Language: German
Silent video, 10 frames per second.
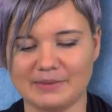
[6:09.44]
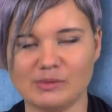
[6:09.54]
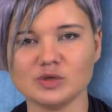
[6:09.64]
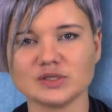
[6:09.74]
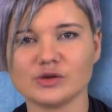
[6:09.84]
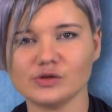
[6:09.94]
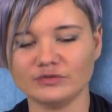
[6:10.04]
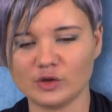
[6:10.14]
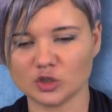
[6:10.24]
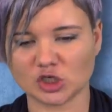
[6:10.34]
Man muss doch
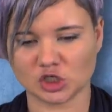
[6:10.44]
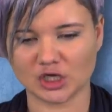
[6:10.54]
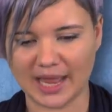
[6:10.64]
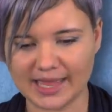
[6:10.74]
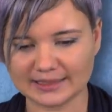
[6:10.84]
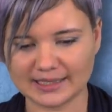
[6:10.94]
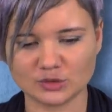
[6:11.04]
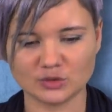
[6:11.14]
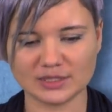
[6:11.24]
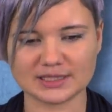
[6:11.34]
irgendwie unterscheiden.
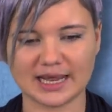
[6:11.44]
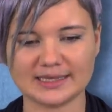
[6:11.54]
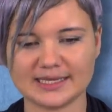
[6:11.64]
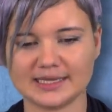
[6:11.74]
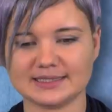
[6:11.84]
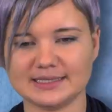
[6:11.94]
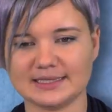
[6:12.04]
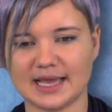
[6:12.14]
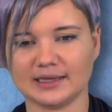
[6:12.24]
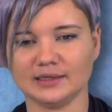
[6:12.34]
Natürlich kann sie jetzt nicht
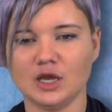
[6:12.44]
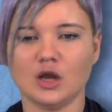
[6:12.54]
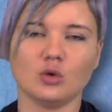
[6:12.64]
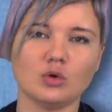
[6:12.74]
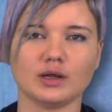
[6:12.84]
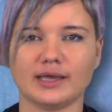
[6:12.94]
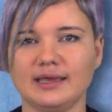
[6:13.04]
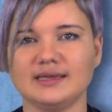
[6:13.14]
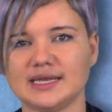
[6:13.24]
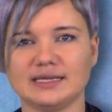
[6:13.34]
sagen, oh
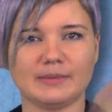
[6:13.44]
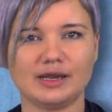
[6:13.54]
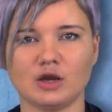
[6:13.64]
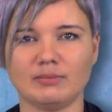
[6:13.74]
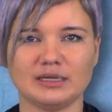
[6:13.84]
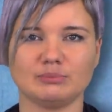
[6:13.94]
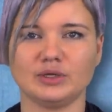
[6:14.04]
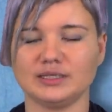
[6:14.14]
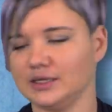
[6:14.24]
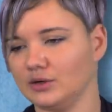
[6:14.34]
okay, ich ändere meine komplette
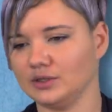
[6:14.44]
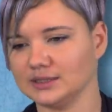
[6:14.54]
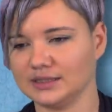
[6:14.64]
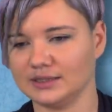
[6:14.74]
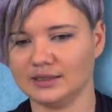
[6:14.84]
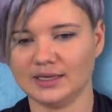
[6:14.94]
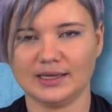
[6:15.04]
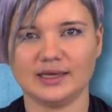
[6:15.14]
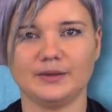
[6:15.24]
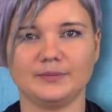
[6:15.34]
Politik und äh,
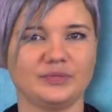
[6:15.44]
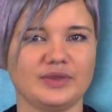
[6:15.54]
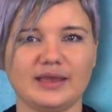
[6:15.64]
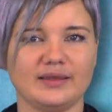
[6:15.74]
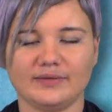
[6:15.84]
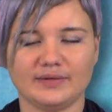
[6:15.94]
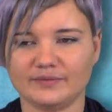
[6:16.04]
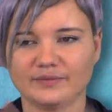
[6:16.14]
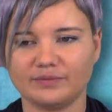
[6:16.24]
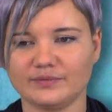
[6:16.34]
ähm,
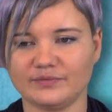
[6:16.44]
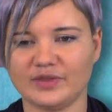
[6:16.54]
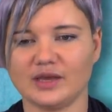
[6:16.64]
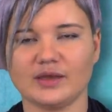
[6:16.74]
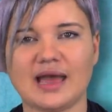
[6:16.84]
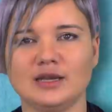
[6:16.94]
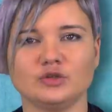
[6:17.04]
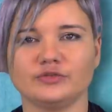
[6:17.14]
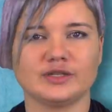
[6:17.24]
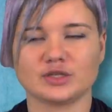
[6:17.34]
wir alle
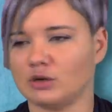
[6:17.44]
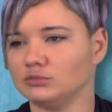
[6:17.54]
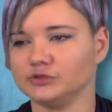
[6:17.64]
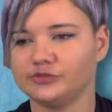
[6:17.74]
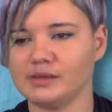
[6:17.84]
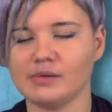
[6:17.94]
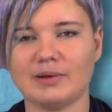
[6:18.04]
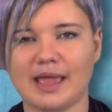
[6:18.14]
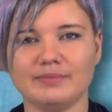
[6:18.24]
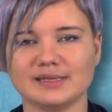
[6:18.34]
dürfen jetzt kommen und für immer
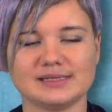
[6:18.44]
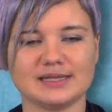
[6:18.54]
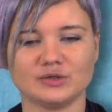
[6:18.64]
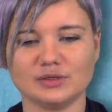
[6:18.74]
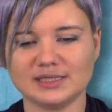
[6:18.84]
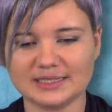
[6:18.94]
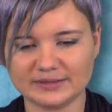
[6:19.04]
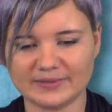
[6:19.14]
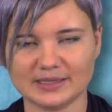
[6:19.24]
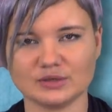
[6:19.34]
bleiben. Das ist natürlich
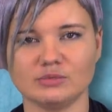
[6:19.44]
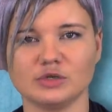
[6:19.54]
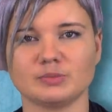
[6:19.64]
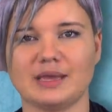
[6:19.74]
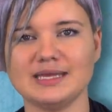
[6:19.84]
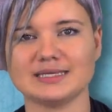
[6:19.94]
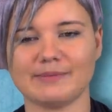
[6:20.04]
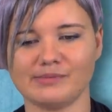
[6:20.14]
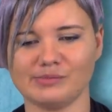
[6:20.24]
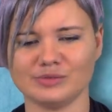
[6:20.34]
nicht wegen so einem Gespräch,
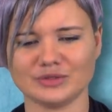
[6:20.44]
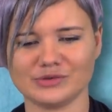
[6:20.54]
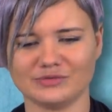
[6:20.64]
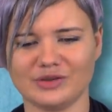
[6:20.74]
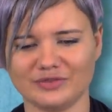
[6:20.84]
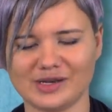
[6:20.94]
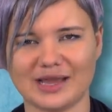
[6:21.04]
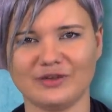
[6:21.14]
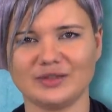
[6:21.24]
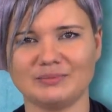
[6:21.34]
aber man muss so irgendwie auf den,
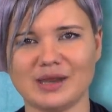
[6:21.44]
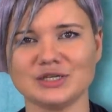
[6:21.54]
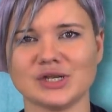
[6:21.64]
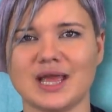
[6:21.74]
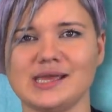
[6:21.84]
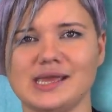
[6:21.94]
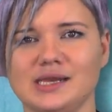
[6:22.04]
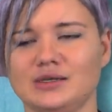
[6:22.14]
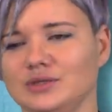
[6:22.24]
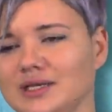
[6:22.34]
auf den Menschen
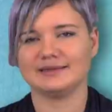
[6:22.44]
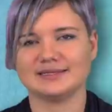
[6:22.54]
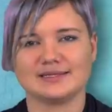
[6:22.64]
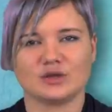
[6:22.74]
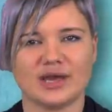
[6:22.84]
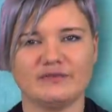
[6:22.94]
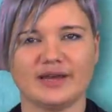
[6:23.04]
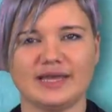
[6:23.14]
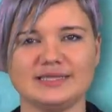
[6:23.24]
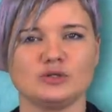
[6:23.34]
eingehen und das ist auch
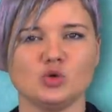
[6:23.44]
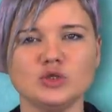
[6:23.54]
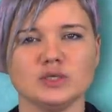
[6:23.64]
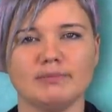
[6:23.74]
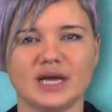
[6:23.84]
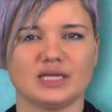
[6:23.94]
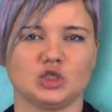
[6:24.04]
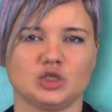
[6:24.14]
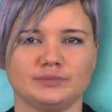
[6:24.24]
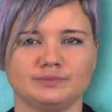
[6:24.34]
einfach echt unsympathisch.